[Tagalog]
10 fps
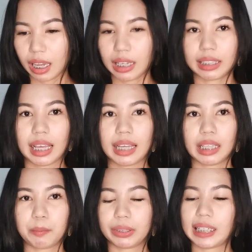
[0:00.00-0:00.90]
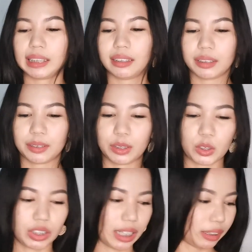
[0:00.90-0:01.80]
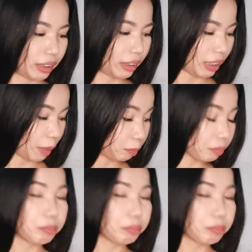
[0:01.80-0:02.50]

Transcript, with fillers: ayan, hahanapin natin, isa-search natin sila.